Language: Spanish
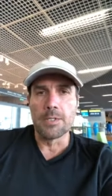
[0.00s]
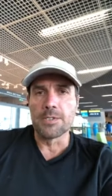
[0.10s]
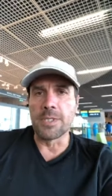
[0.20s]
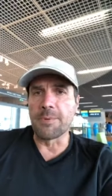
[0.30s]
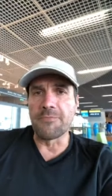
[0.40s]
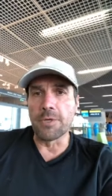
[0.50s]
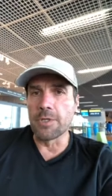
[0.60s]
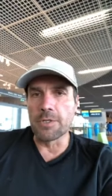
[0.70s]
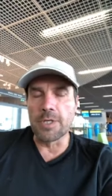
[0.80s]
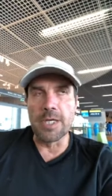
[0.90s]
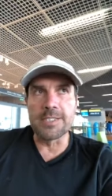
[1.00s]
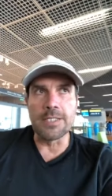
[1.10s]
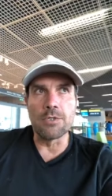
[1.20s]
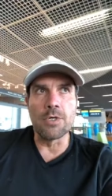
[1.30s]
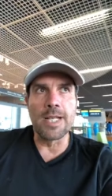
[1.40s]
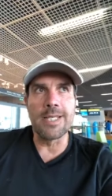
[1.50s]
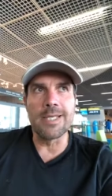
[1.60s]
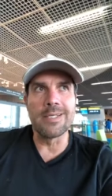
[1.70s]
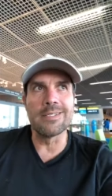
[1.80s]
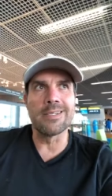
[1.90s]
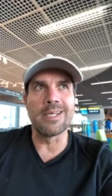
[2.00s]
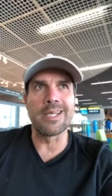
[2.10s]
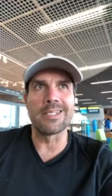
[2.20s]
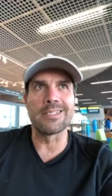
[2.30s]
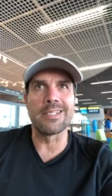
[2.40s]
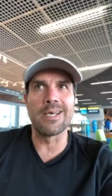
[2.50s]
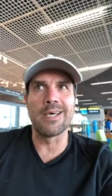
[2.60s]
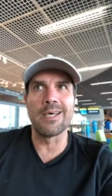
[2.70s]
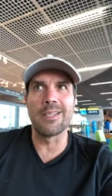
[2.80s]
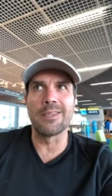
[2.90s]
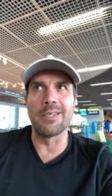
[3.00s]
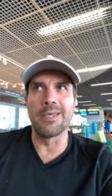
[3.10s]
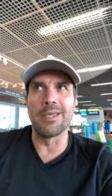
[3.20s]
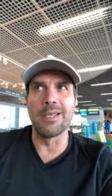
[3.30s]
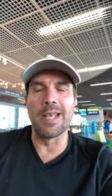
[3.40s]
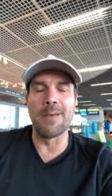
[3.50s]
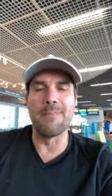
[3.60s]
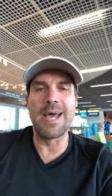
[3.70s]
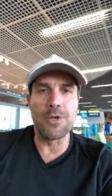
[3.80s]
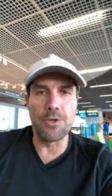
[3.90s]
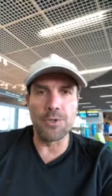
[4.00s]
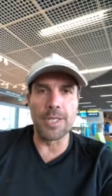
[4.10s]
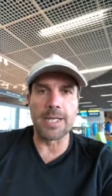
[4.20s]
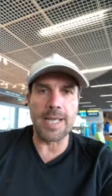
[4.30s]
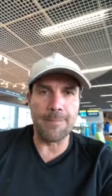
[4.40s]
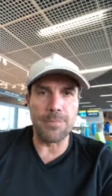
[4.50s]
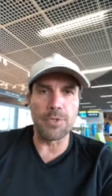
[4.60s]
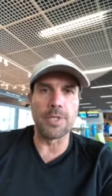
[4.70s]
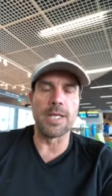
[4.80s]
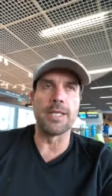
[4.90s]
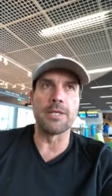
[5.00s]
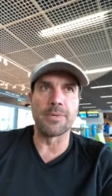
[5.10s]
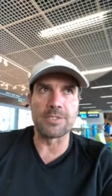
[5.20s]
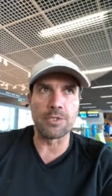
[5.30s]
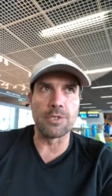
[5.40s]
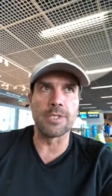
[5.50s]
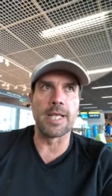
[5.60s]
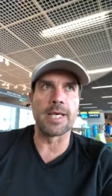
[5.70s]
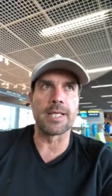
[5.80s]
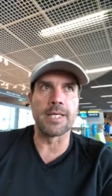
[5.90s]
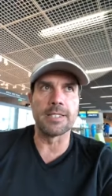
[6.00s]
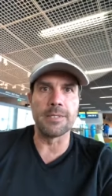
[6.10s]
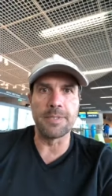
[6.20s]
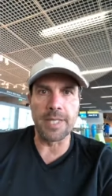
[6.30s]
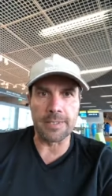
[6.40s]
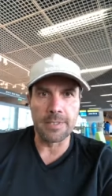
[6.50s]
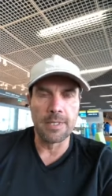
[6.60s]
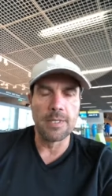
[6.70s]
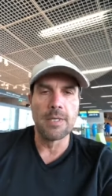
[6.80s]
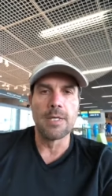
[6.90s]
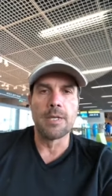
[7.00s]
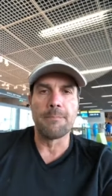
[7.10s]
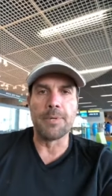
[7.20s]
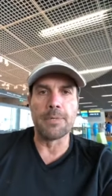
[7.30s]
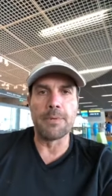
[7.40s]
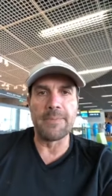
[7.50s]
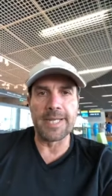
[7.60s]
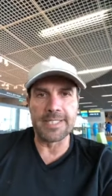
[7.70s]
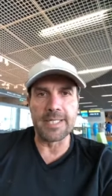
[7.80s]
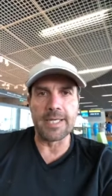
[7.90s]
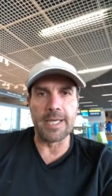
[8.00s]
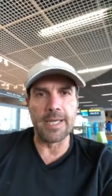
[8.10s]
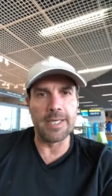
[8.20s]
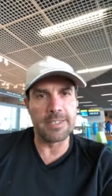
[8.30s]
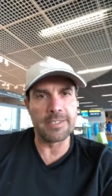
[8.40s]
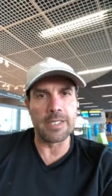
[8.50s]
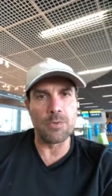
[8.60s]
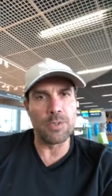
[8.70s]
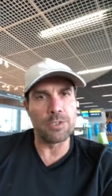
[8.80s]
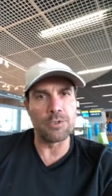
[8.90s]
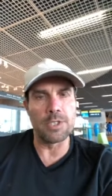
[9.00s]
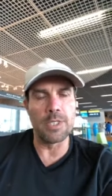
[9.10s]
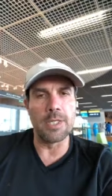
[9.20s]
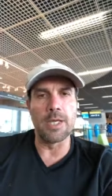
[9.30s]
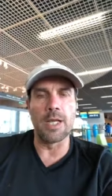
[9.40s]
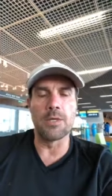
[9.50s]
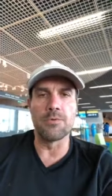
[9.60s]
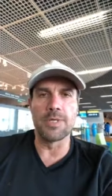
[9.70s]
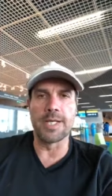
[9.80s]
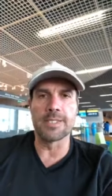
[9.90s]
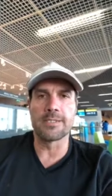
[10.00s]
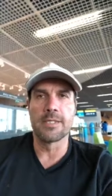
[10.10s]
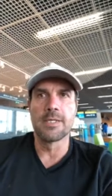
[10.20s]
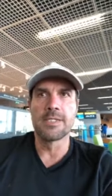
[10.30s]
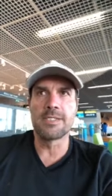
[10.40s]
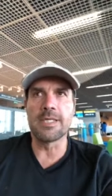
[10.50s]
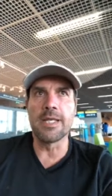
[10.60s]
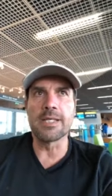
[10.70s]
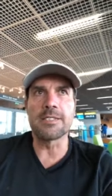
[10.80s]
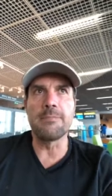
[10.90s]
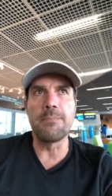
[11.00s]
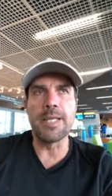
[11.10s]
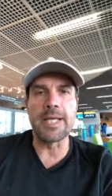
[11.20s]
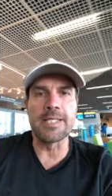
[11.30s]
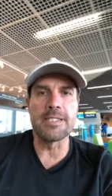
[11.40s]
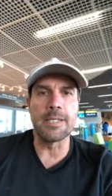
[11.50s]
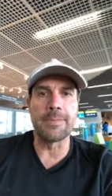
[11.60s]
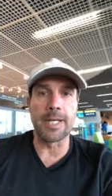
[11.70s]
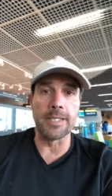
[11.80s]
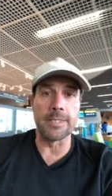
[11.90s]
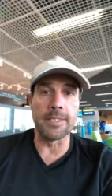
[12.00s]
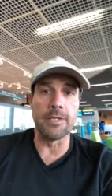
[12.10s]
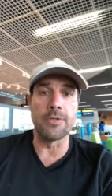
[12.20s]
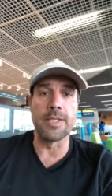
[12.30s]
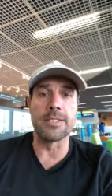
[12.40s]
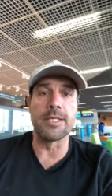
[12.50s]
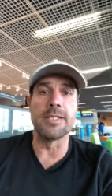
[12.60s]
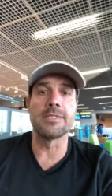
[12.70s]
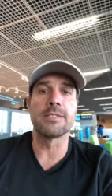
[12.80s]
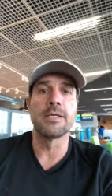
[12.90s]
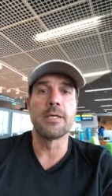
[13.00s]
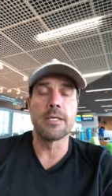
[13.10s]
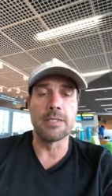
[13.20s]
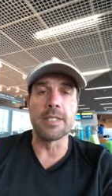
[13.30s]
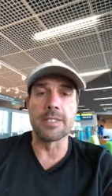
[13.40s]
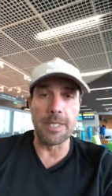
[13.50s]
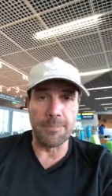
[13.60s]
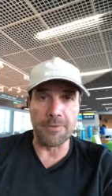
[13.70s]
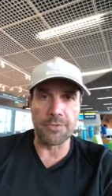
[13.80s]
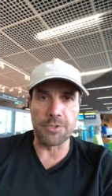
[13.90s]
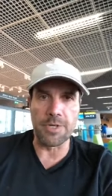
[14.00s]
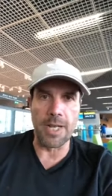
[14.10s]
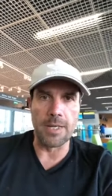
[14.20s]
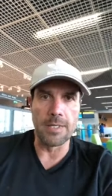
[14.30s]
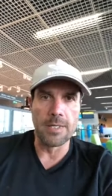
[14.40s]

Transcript: Siempre he sido alguien que está de la mano del cambio, de la innovación, de la creatividad, pero me parece que este circuito tiene algunas serias implicancias para el destino del tenis, del tenis profesional